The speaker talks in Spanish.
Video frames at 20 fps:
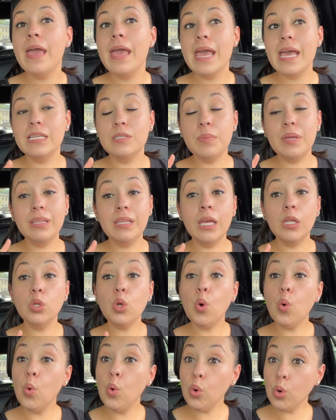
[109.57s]
es metiendo
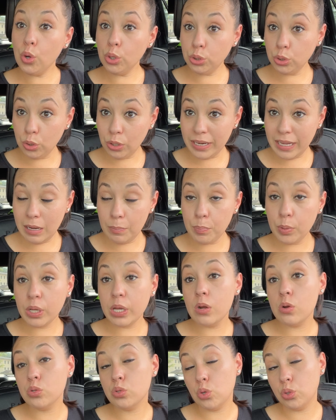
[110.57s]
un cotonel,
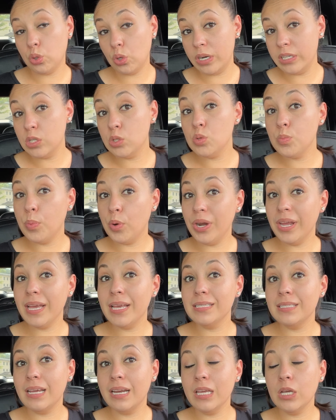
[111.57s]
porque los cotoneles se supone que
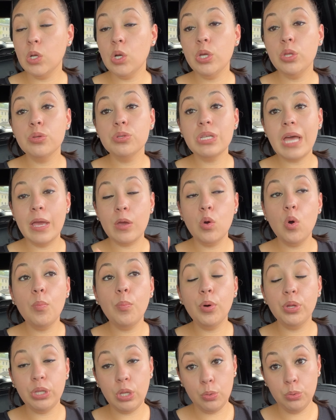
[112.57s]
están incluidos. Hay
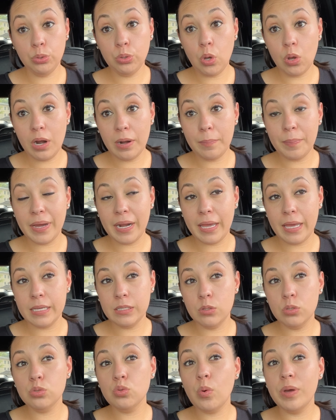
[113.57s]
cupón de un dólar para
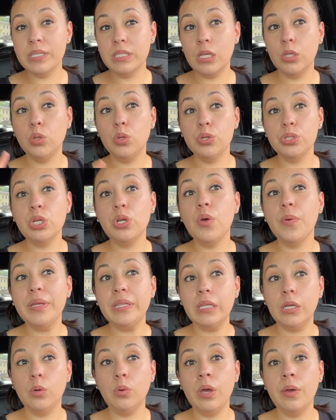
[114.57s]
esos, cuestan
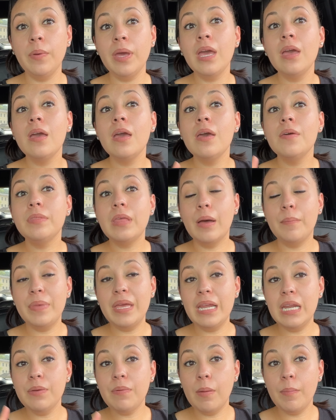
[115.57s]
$12.99.
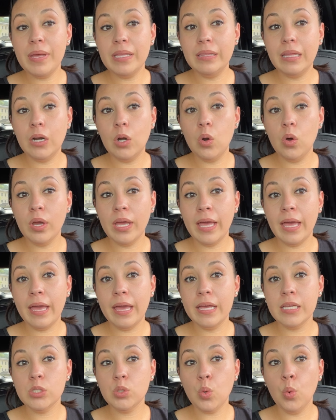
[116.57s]
También iba a meter lo
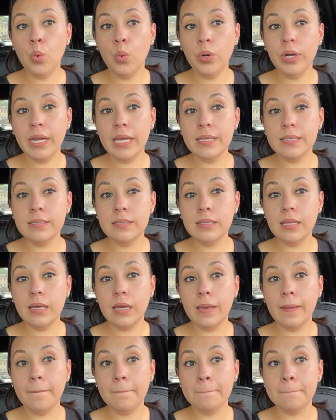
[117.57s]
que es un
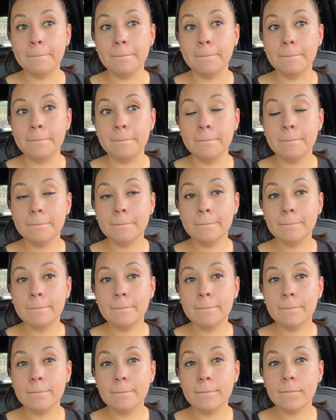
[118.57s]
este
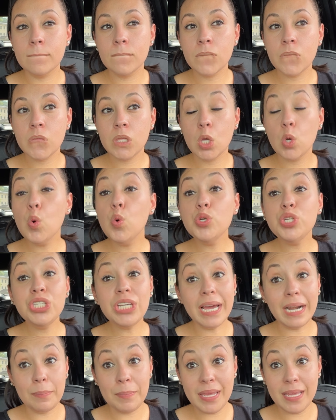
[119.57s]
un
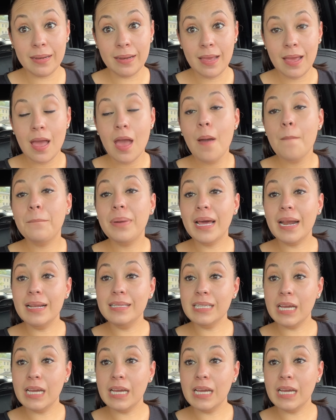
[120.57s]
charmín. Para el